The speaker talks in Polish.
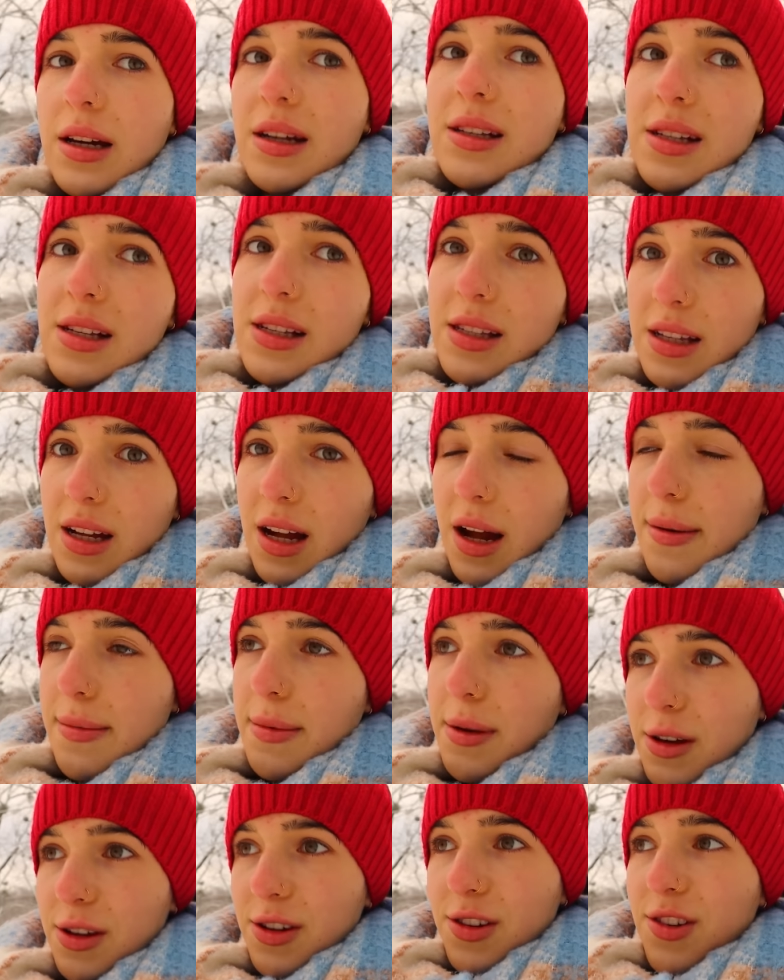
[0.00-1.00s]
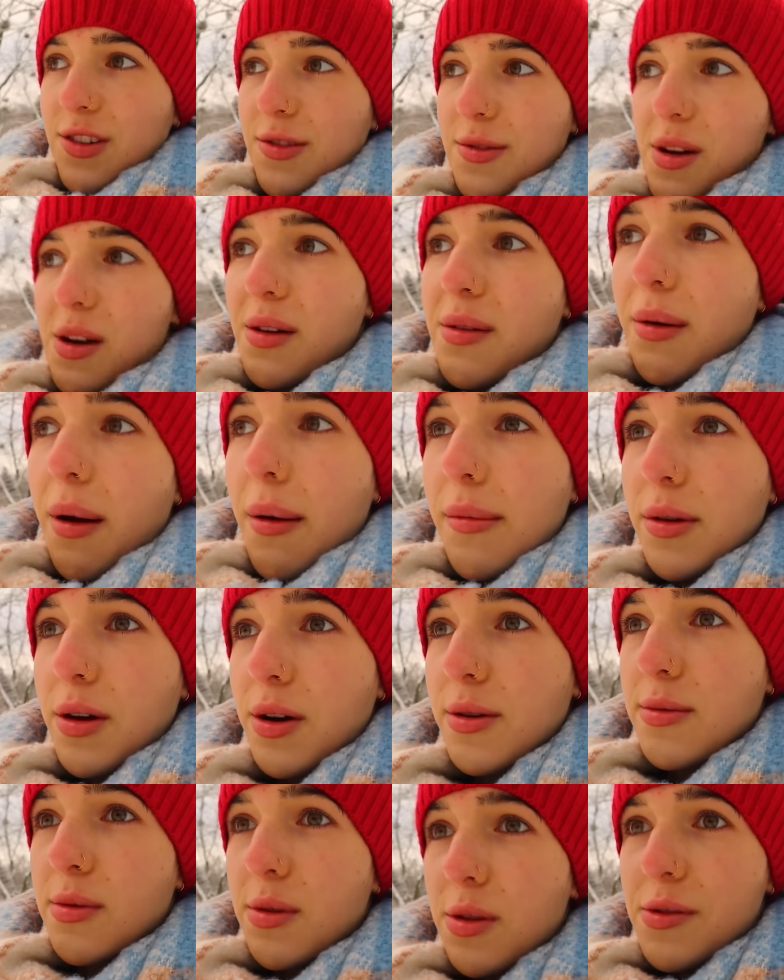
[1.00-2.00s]
zasnęłam jeszcze. Moja mama
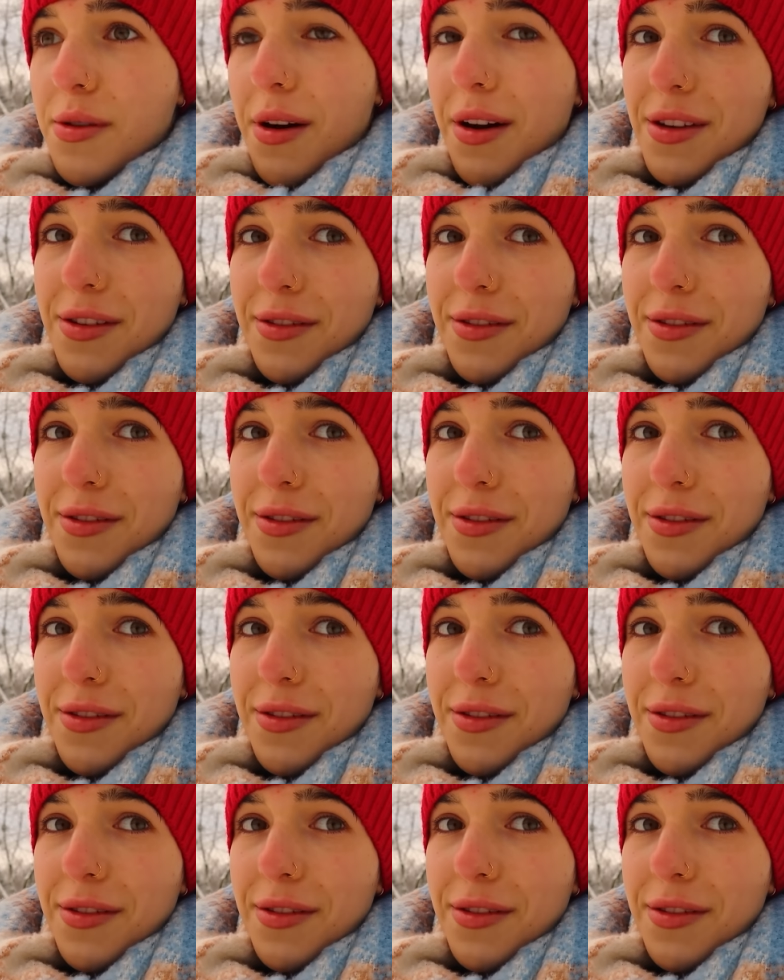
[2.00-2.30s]
mnie obudziła